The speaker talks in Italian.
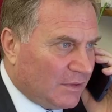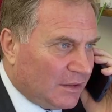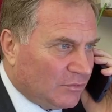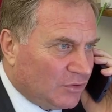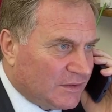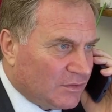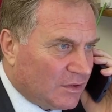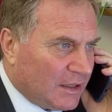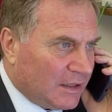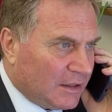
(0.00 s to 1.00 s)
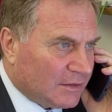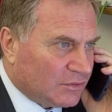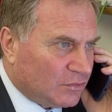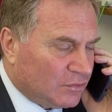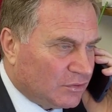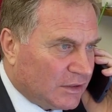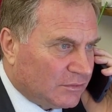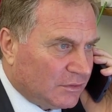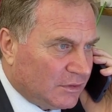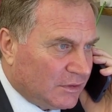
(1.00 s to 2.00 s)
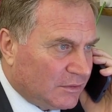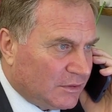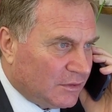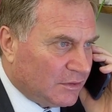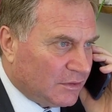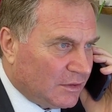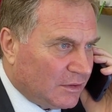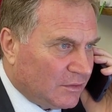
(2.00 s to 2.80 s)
il primo a intervenire su questo caso, che